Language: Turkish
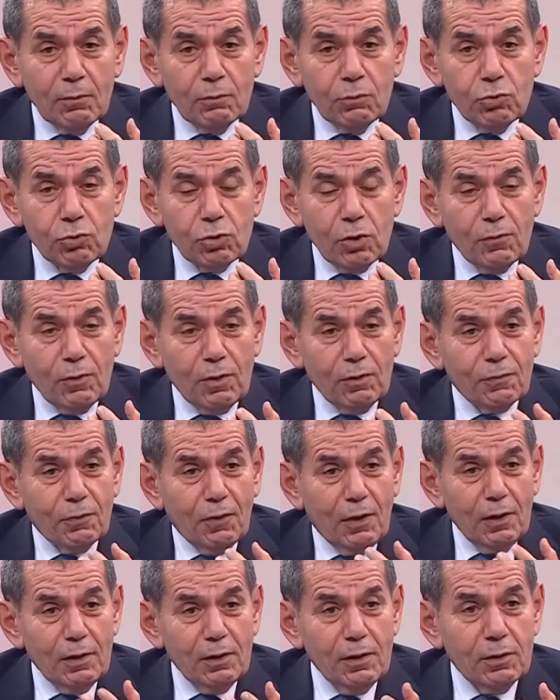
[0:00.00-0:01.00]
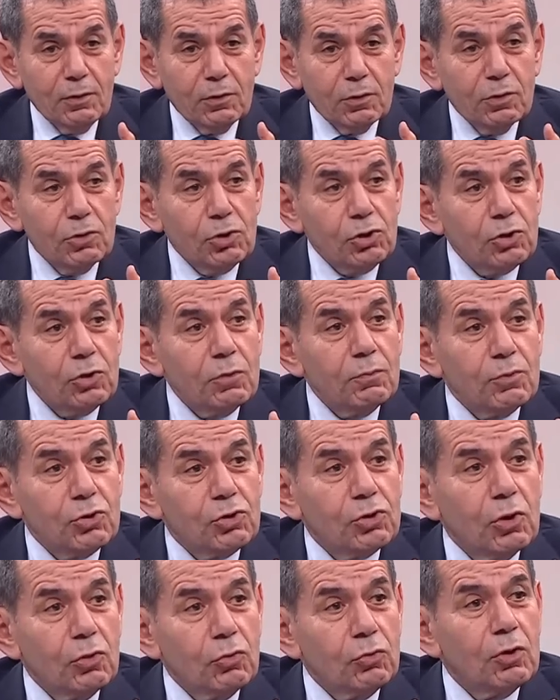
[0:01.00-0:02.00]
bu sefer faaliyet dışı bir
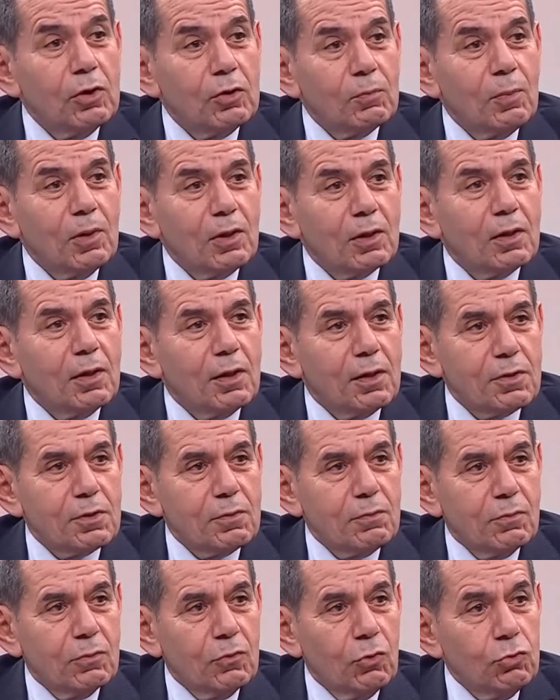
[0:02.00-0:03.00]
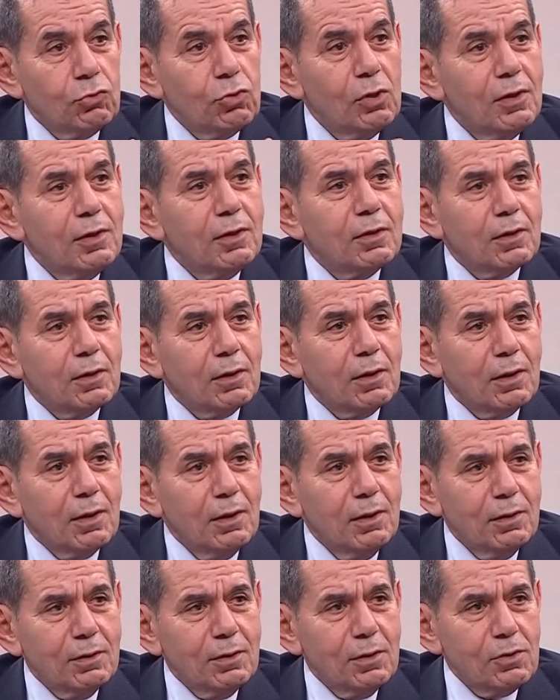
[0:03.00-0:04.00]
şey üretmek lazım. Özellikle
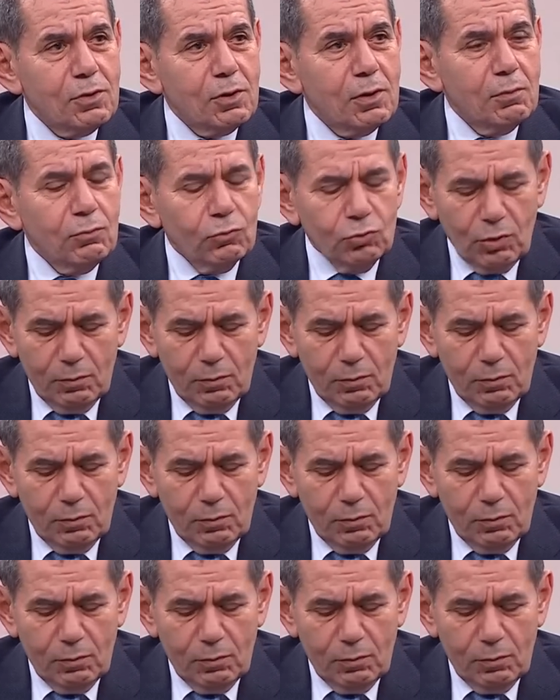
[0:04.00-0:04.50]
Galatasaray'ın buna